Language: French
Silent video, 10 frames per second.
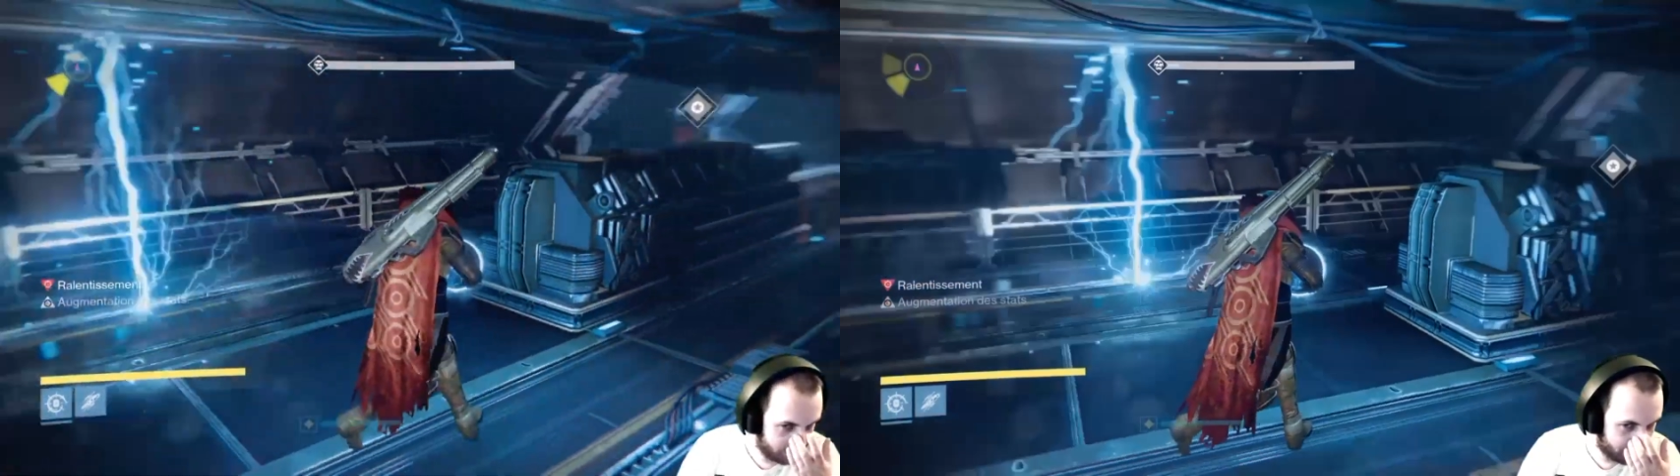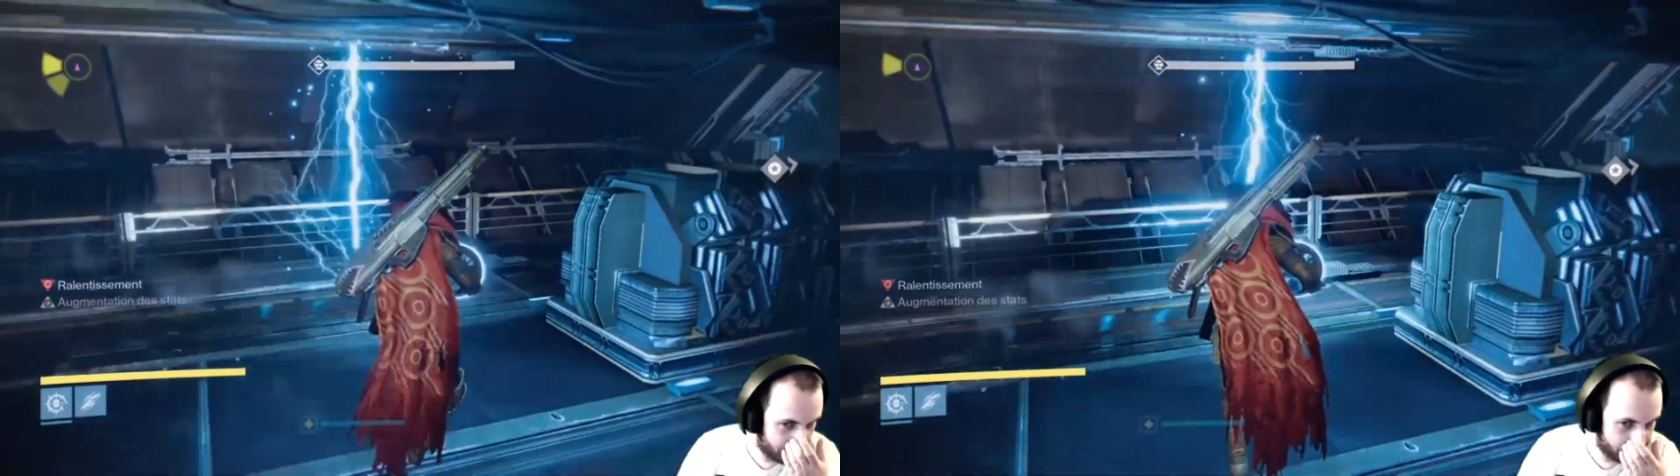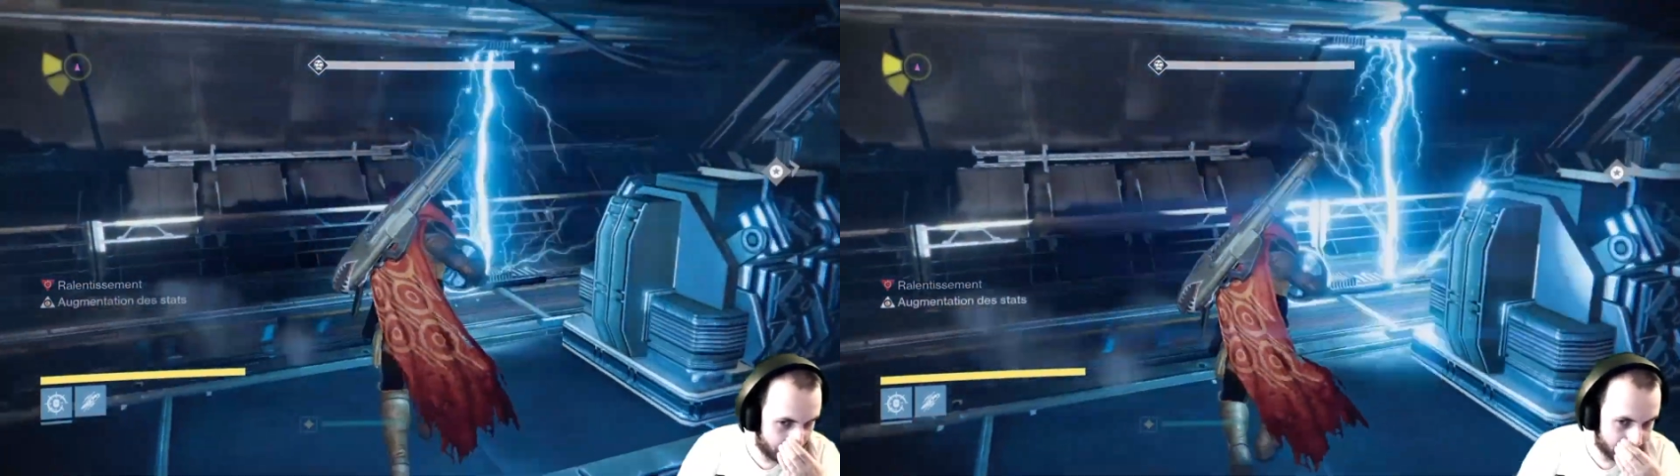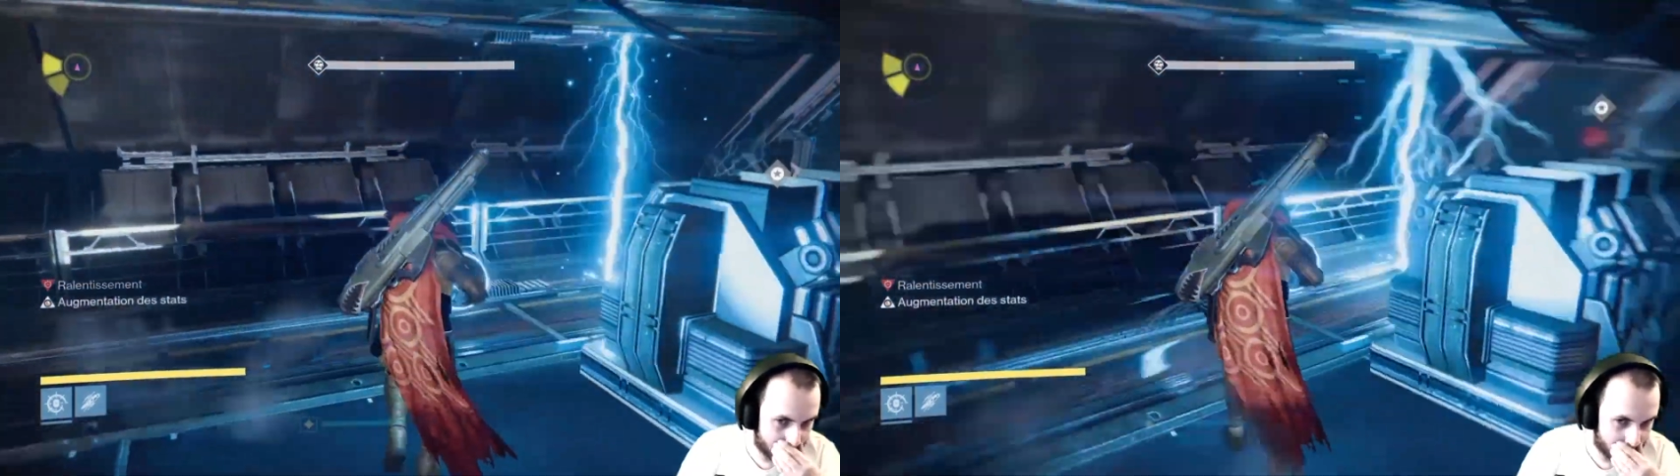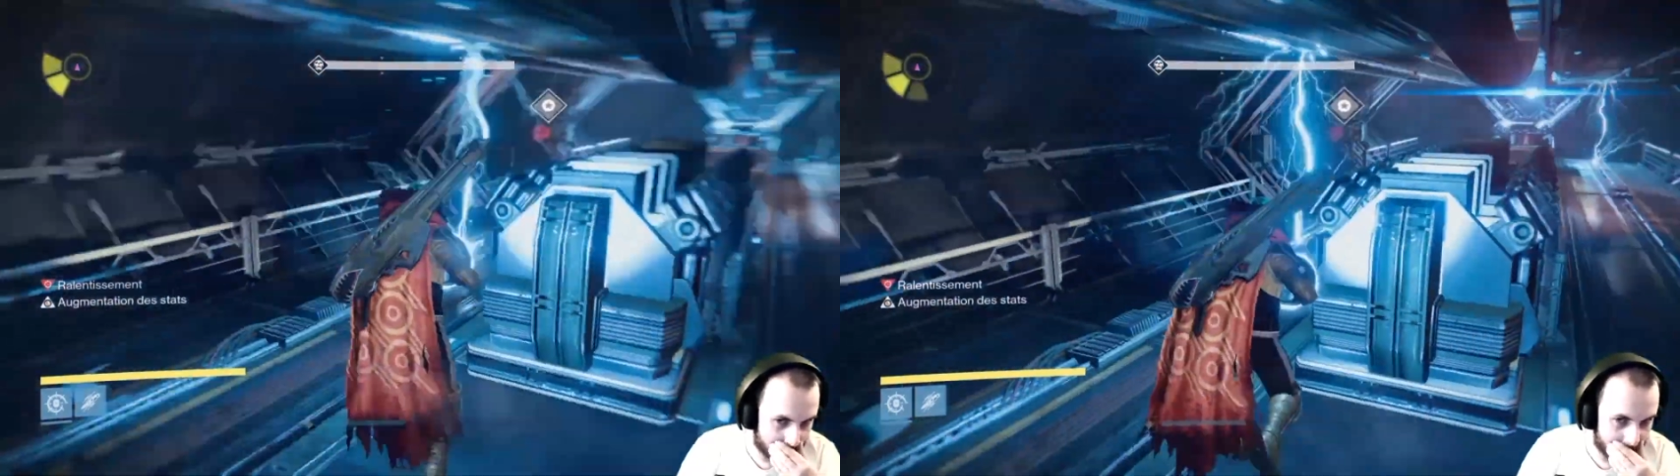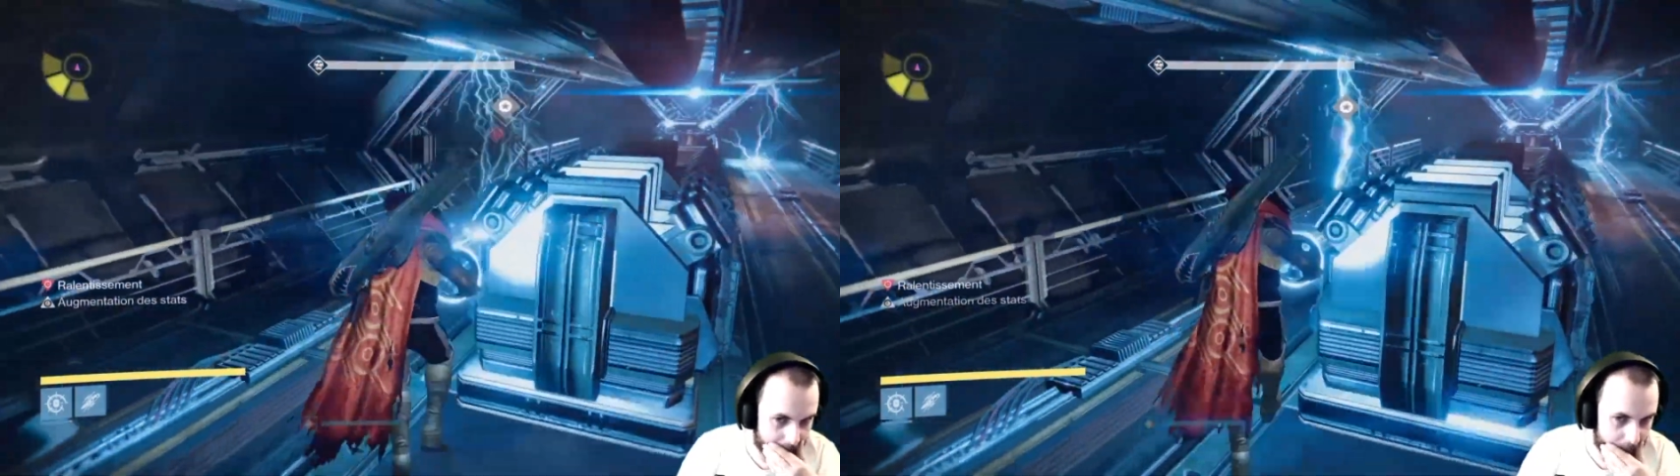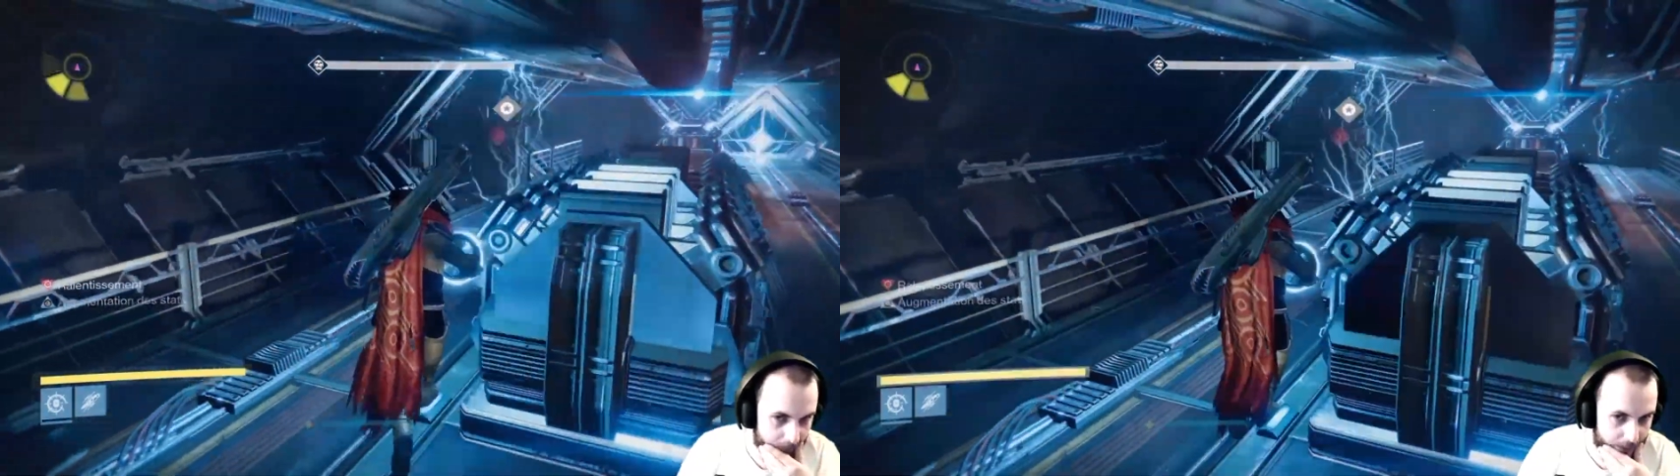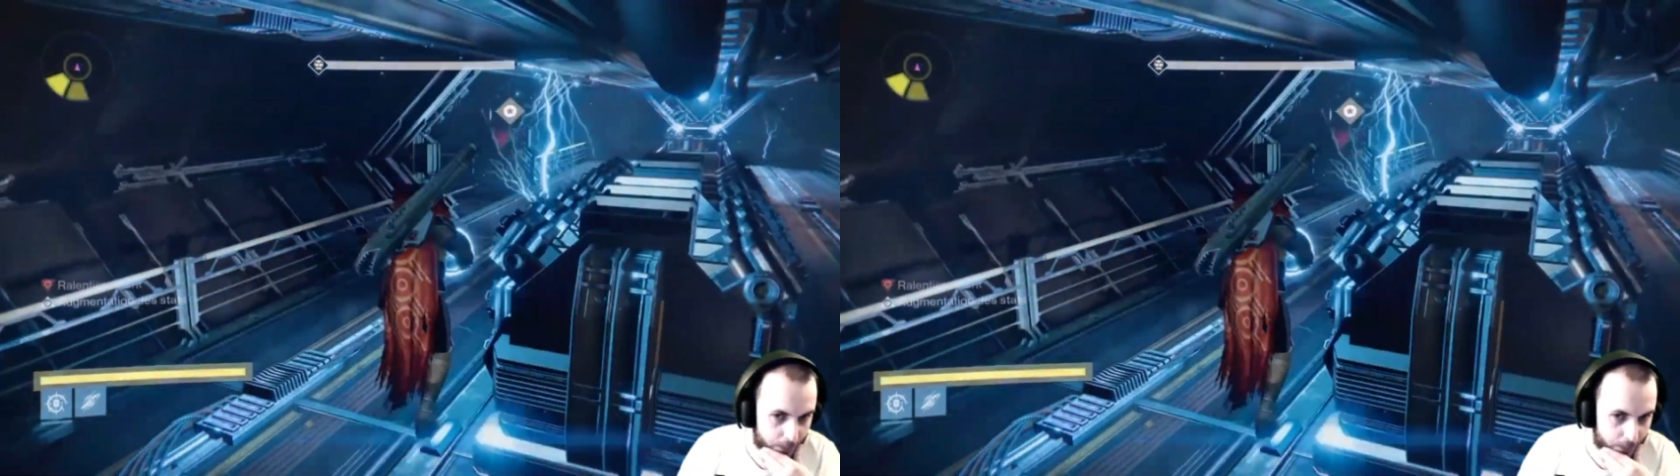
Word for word: Ah merde, putain. Du coup,